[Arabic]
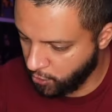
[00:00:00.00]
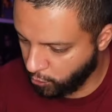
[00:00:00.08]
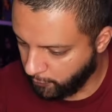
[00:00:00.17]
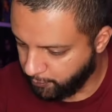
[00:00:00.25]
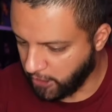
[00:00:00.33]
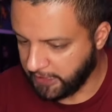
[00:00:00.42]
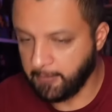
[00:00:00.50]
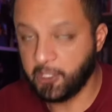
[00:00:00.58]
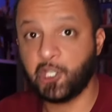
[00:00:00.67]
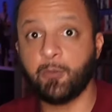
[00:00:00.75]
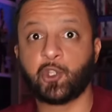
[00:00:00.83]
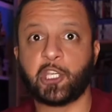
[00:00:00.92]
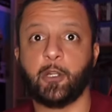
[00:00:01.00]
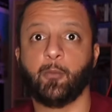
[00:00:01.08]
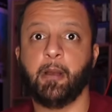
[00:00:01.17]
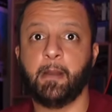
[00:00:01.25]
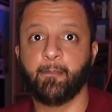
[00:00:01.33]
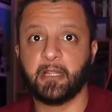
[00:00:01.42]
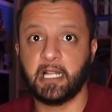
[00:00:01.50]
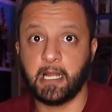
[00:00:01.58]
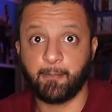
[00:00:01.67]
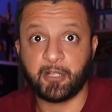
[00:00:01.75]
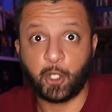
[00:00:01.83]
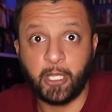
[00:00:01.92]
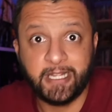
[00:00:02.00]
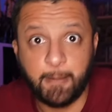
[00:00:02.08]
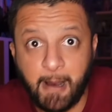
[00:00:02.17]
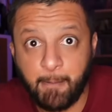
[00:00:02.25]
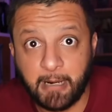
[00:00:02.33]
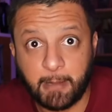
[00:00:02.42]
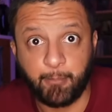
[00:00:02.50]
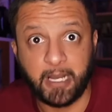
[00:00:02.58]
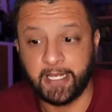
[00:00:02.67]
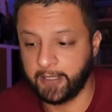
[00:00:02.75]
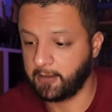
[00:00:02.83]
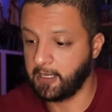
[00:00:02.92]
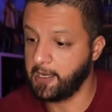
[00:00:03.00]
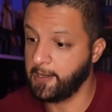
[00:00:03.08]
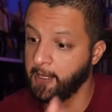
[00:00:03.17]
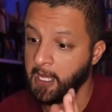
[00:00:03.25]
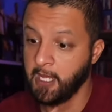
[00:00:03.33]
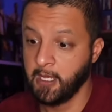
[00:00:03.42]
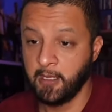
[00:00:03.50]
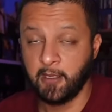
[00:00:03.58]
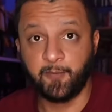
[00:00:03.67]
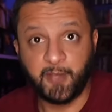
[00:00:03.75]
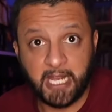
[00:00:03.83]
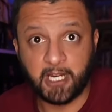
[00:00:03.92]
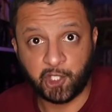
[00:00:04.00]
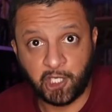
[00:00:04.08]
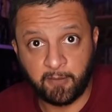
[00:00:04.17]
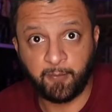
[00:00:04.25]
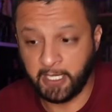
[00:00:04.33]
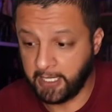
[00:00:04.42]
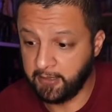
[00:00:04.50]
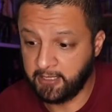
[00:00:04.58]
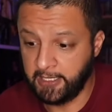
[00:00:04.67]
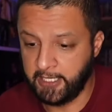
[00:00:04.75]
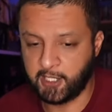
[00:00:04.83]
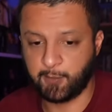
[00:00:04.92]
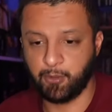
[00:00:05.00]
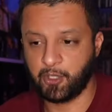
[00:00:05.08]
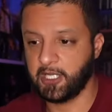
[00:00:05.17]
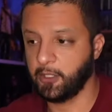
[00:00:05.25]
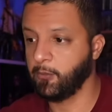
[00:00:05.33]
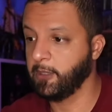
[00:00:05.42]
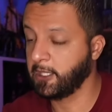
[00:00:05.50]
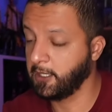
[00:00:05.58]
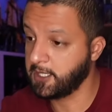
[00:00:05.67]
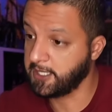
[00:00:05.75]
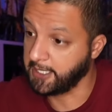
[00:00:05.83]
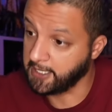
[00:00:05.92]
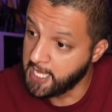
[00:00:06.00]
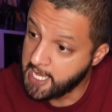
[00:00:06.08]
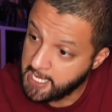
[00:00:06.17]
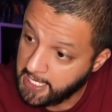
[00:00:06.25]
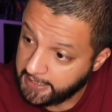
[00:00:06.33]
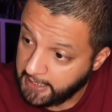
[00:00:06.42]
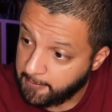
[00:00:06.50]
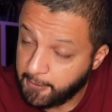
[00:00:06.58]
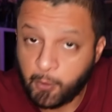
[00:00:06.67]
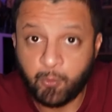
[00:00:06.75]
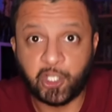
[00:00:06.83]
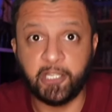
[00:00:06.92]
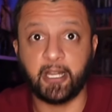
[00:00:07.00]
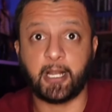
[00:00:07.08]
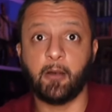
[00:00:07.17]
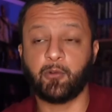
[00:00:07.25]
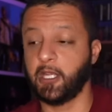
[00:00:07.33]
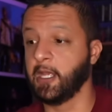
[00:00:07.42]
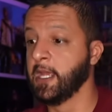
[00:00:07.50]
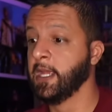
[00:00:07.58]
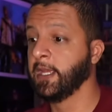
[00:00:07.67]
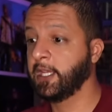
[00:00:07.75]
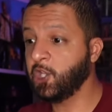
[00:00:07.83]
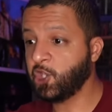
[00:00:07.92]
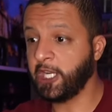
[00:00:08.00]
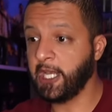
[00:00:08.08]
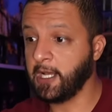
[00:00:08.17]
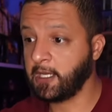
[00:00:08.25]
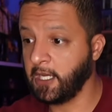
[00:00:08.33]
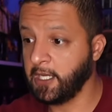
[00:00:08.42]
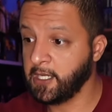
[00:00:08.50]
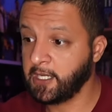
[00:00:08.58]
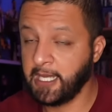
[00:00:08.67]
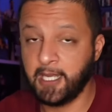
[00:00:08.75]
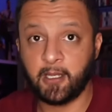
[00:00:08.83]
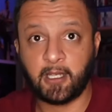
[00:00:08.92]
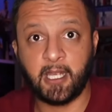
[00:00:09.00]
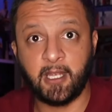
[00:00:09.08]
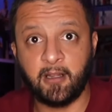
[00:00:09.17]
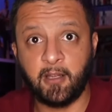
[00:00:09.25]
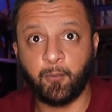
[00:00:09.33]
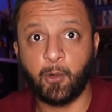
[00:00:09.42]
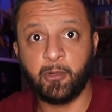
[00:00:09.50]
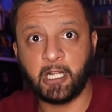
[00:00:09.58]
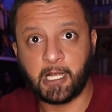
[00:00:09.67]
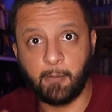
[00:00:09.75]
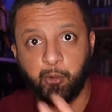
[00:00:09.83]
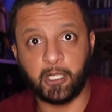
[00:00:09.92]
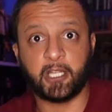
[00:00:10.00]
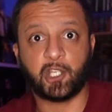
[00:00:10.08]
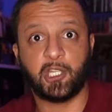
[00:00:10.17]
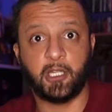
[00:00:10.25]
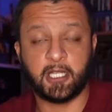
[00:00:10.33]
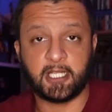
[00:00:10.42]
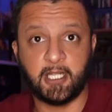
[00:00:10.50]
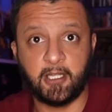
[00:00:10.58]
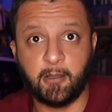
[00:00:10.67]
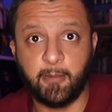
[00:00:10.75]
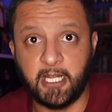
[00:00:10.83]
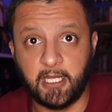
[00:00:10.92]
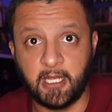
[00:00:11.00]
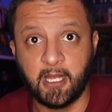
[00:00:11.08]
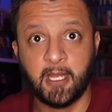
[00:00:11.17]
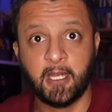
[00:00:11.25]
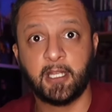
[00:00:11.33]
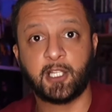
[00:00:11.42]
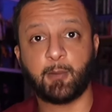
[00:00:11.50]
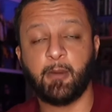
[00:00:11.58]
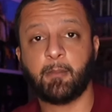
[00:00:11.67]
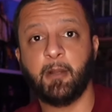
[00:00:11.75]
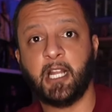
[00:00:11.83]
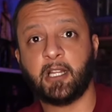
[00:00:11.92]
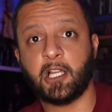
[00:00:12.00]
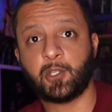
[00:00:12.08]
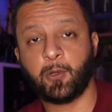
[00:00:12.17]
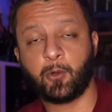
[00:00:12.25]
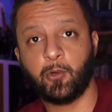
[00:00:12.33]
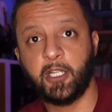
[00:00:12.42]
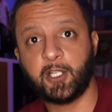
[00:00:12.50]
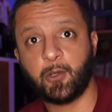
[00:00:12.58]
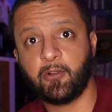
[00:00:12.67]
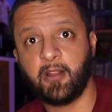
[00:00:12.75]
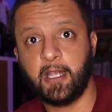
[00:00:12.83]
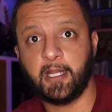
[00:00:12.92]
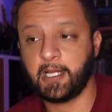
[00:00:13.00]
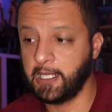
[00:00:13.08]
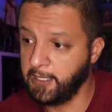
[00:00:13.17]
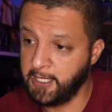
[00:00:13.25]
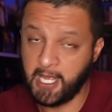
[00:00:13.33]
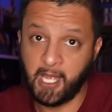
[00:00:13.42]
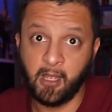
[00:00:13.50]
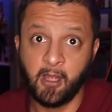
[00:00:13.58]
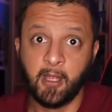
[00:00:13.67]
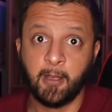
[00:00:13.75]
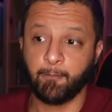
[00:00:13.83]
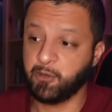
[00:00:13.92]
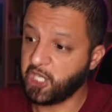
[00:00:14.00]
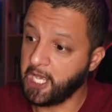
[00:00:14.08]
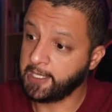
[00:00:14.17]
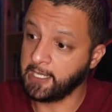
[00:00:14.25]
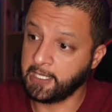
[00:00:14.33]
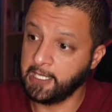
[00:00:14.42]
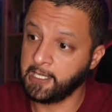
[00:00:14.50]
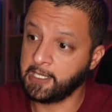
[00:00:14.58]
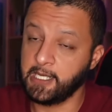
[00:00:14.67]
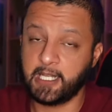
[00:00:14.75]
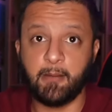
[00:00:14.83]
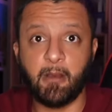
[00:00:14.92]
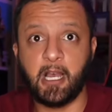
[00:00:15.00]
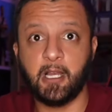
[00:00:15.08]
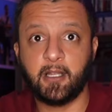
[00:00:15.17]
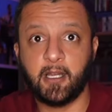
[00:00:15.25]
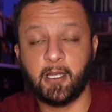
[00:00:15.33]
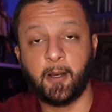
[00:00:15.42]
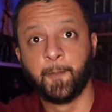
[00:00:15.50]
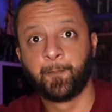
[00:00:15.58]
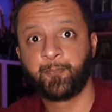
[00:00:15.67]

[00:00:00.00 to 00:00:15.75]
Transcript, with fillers: والبواطه ماشي مشكل ومن بعد نبدلها باسكو عندي معمره بايط آه، فيرج آه، فارغين تاع الاكس بوكس هذوما الكلاسيك انا على بالكم واش ندير خاوتي كي نشريها آه، كاين كاين ديفو ونلقى بواطه جديده سيدي مري تسماك ما نحطهاش في الكوليكسيون تاعي نخليه باش هكا كي نلقى كيما هدايا